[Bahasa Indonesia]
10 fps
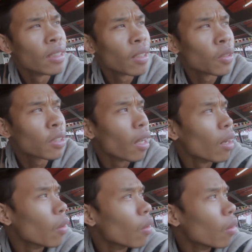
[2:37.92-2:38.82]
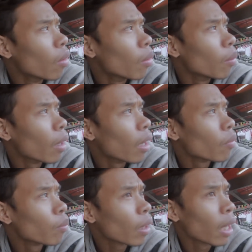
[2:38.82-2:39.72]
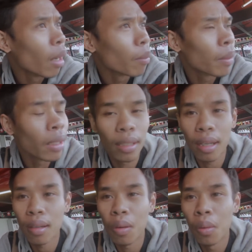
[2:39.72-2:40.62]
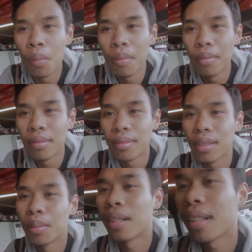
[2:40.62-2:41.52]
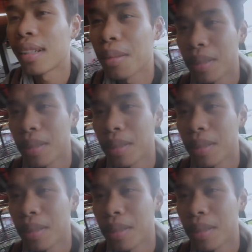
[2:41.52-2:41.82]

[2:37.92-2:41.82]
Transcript: terus kalau kayak pertandingan home sebenarnya kita